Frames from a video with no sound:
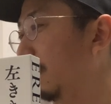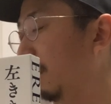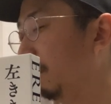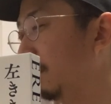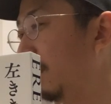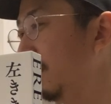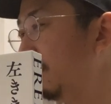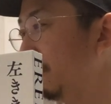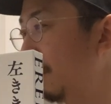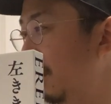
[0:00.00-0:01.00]
う、あの、最
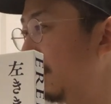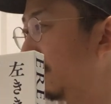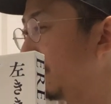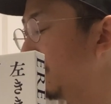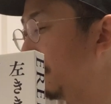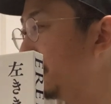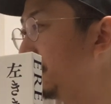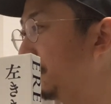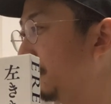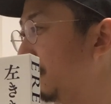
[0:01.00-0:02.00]
終兵器なんですよ。
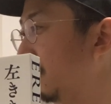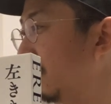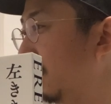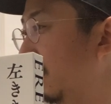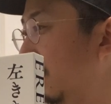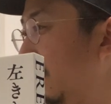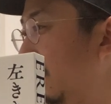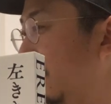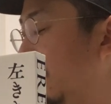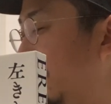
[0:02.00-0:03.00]

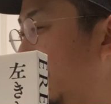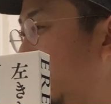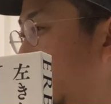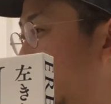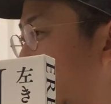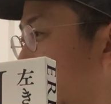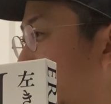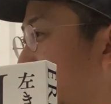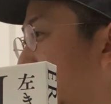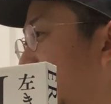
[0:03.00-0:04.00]
これ
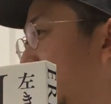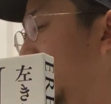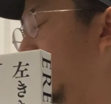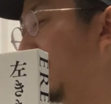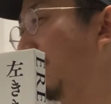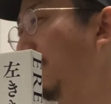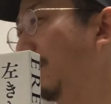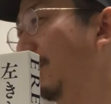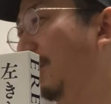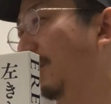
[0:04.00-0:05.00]
で人集ま
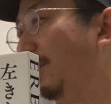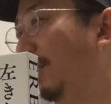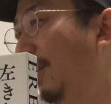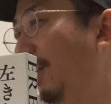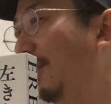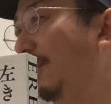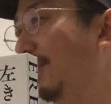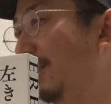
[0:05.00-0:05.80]
んなかったら、